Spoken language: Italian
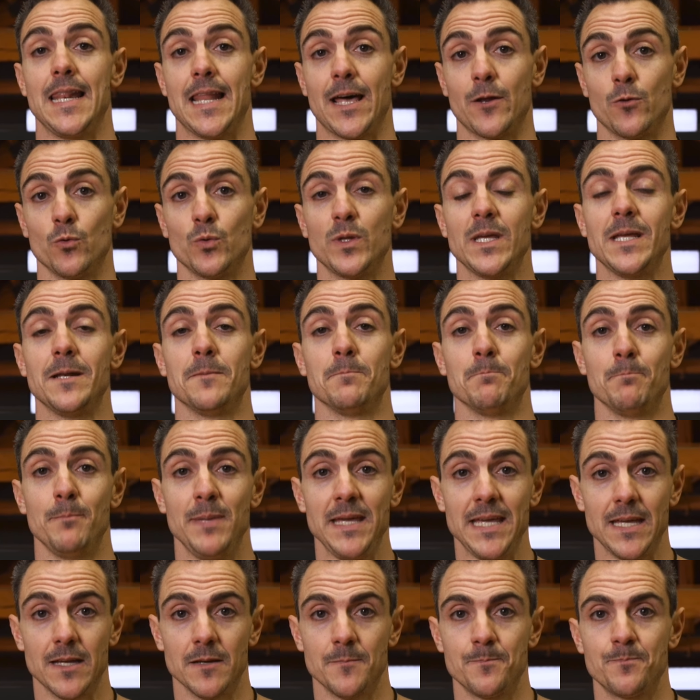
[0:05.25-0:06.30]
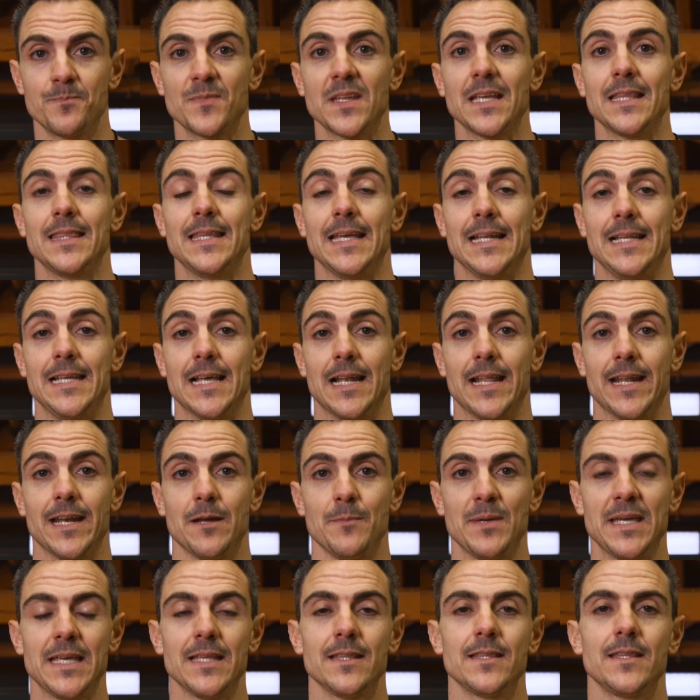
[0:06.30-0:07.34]
la routine B degli
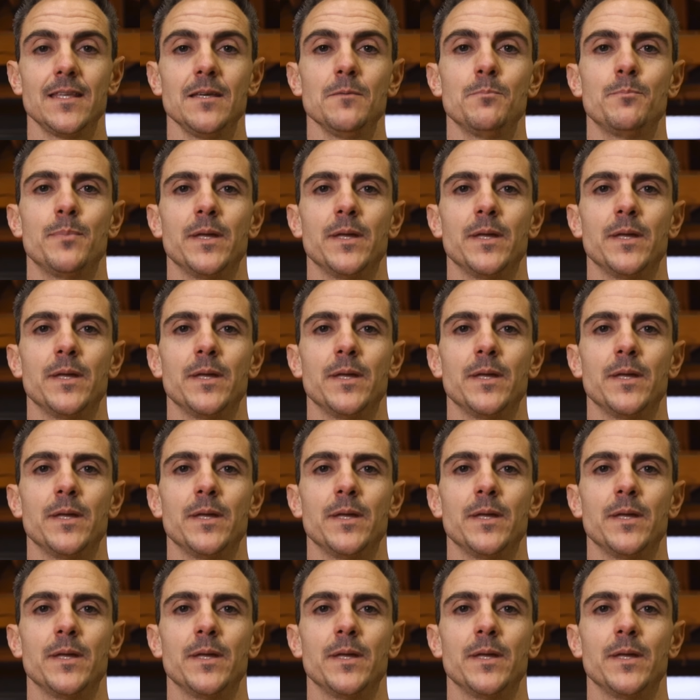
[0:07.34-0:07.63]
allenamenti